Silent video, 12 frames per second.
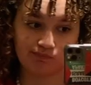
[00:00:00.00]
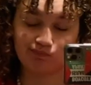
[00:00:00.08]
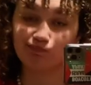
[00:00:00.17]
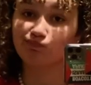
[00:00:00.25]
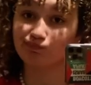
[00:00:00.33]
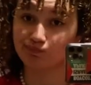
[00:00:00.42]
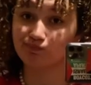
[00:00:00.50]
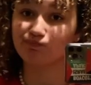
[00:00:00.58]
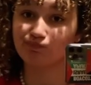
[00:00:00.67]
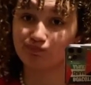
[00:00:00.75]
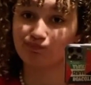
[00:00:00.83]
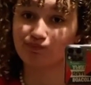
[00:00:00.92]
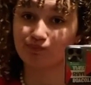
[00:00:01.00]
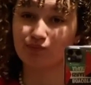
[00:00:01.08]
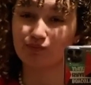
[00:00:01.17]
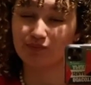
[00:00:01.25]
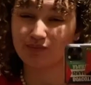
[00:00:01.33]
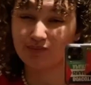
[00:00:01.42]
Voilà, la meuf se
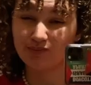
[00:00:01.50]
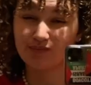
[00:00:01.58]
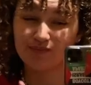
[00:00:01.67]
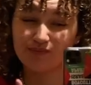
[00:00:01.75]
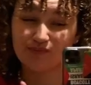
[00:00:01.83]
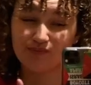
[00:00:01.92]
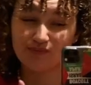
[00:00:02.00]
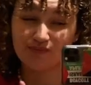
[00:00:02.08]
croit stylée.